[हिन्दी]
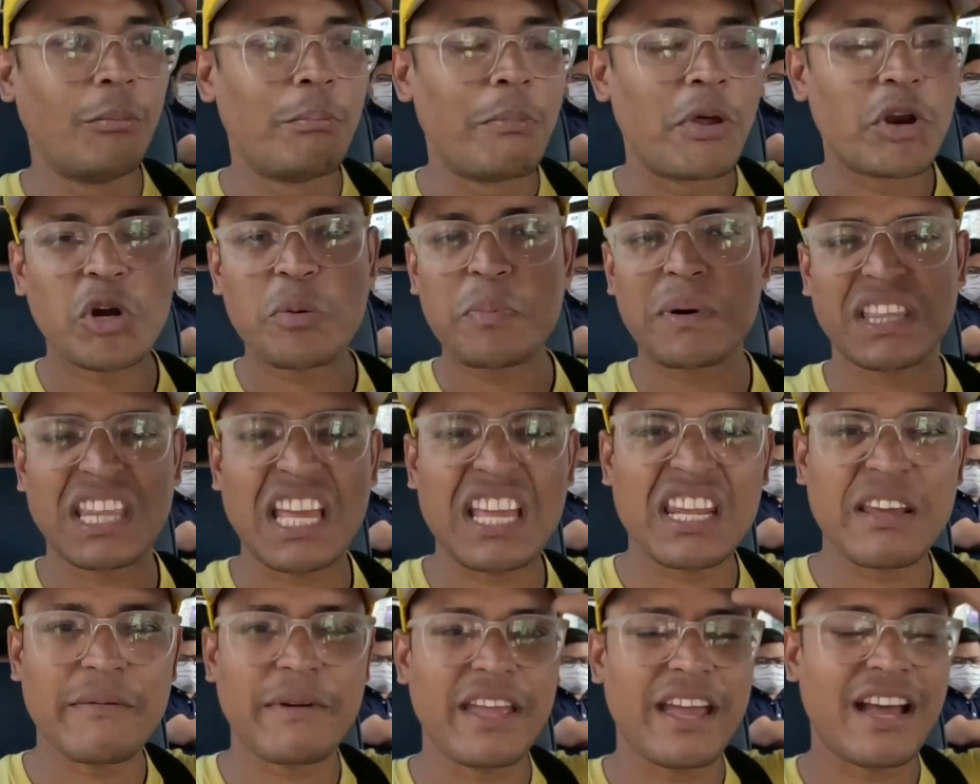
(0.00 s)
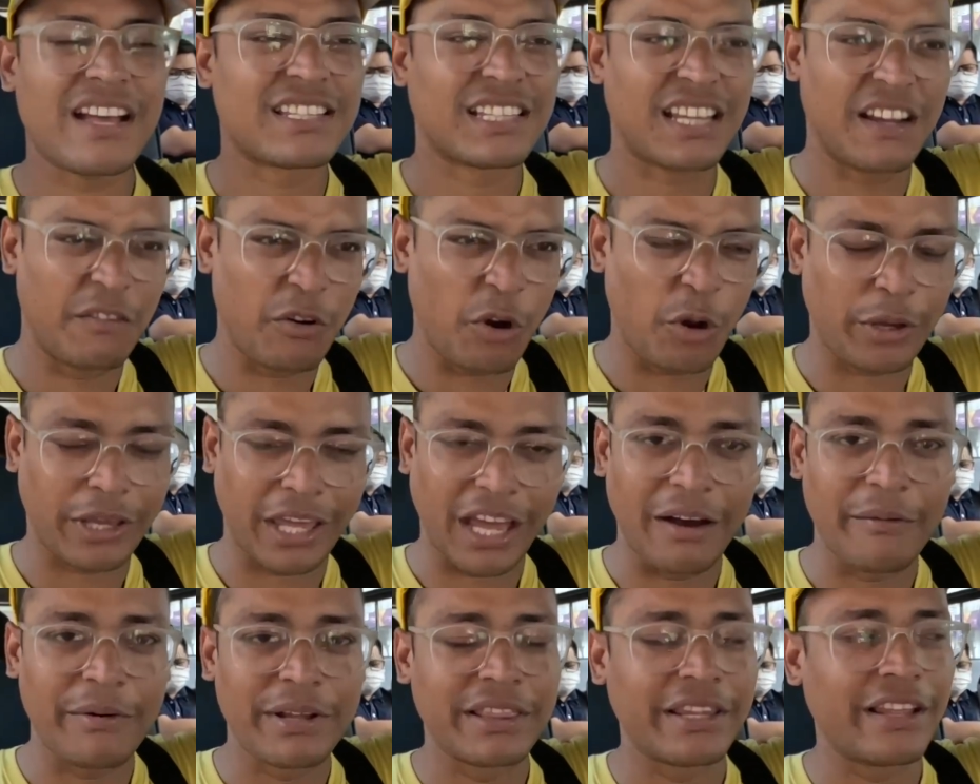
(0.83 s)
मेरे को पता ही नहीं भाई आज का व्लॉग
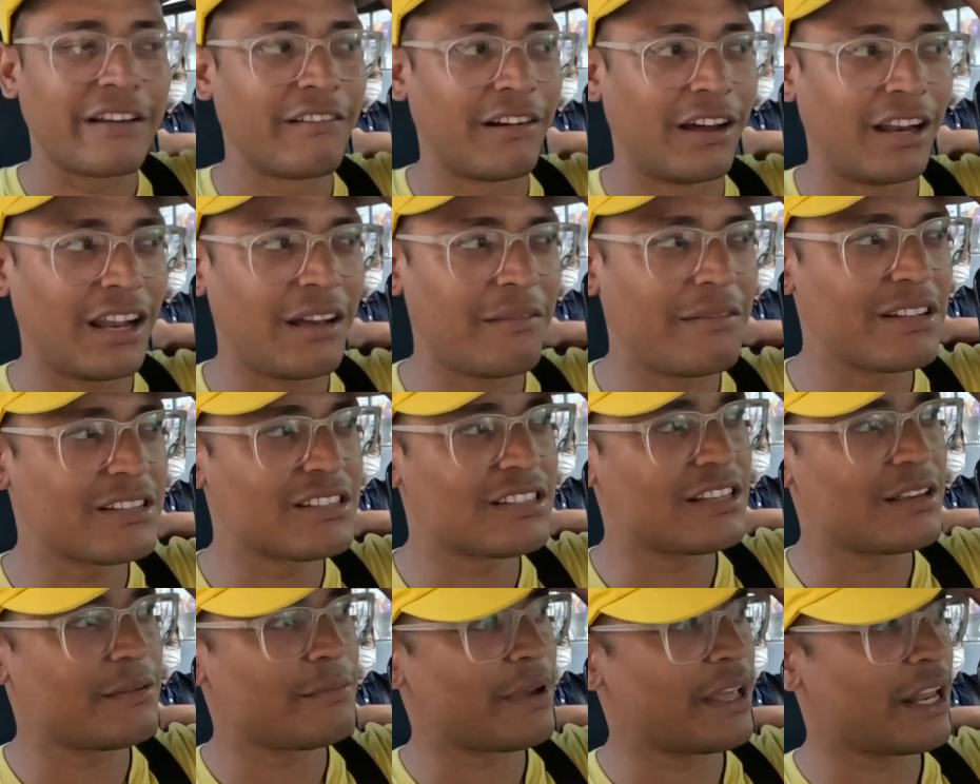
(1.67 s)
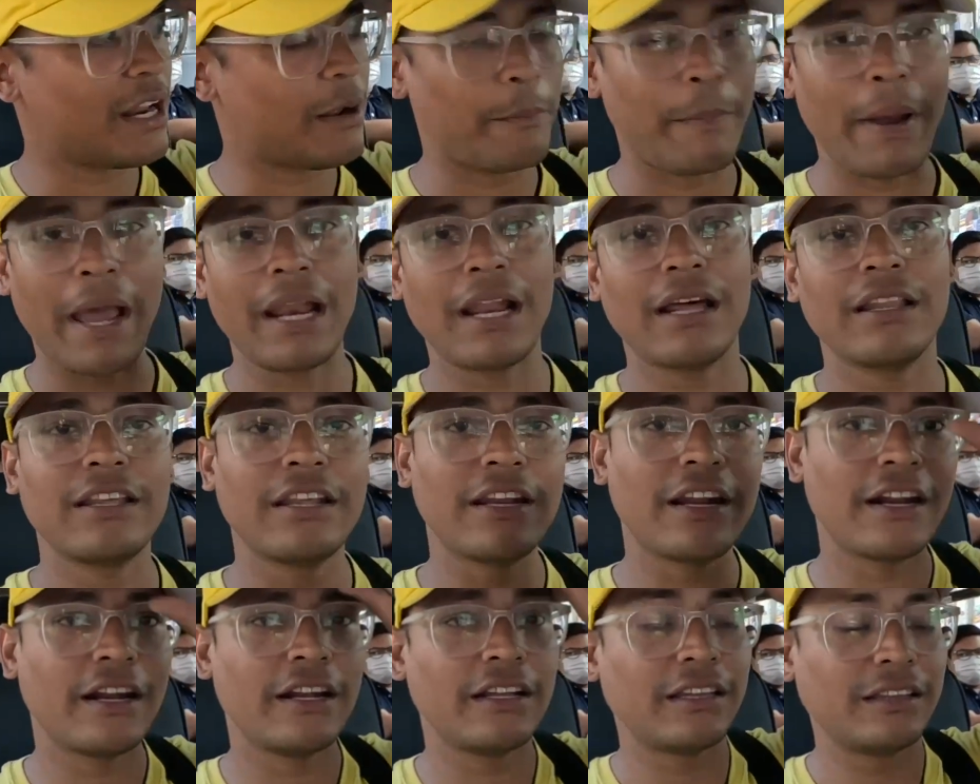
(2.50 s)
क्या बनने वाला है बस ये मेरा पहला
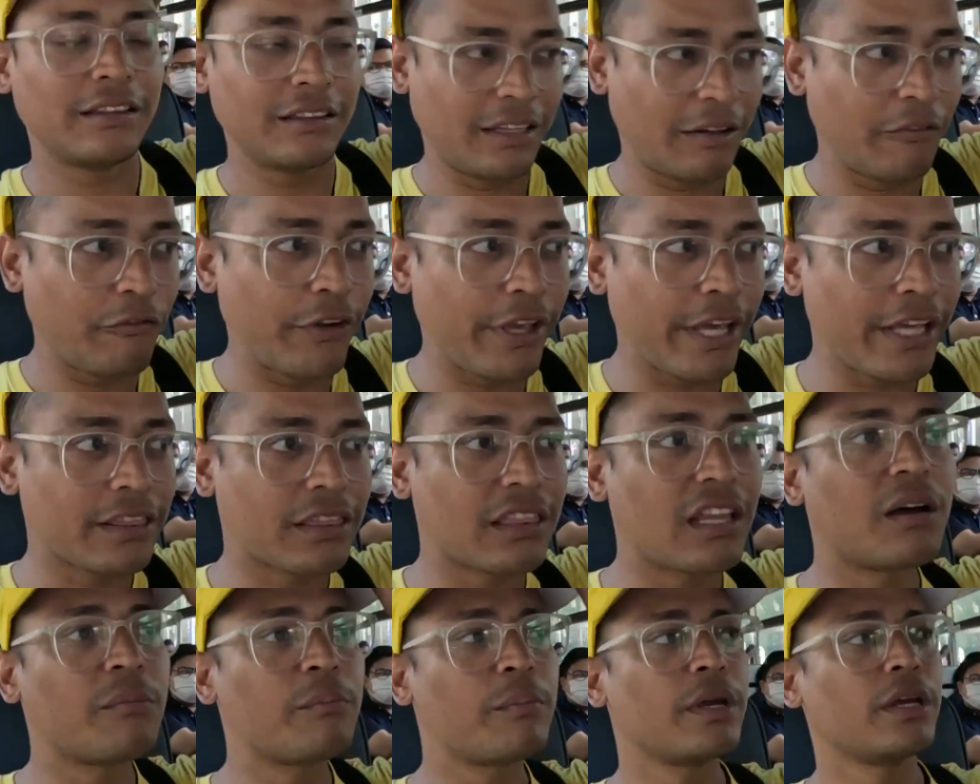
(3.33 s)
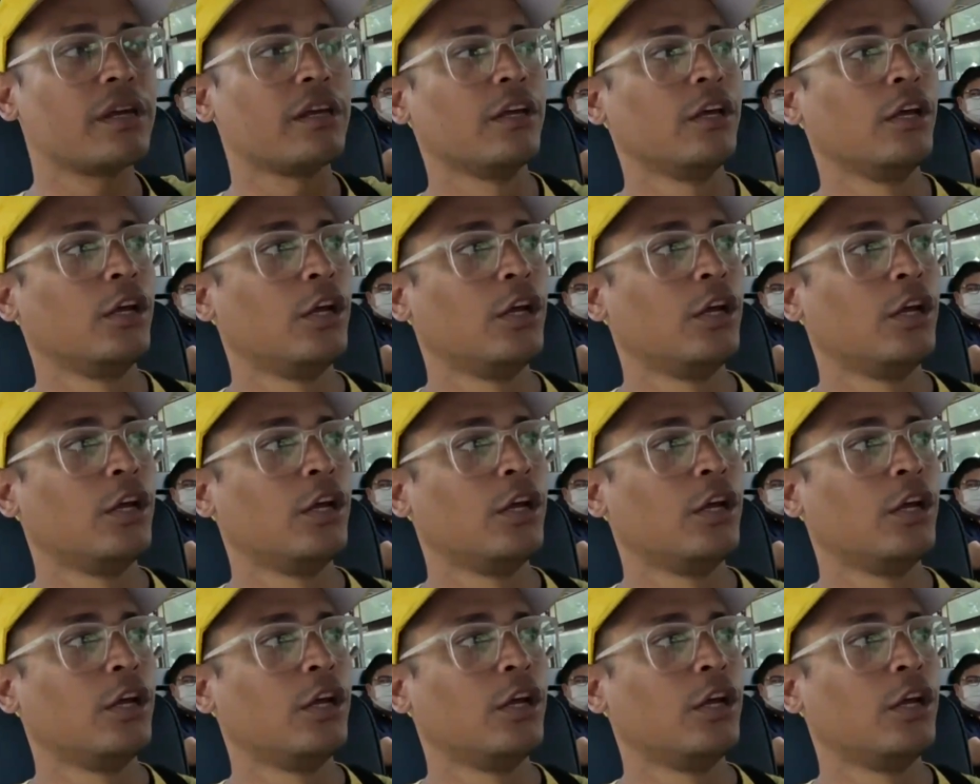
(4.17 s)
दिन है ना वियतनाम में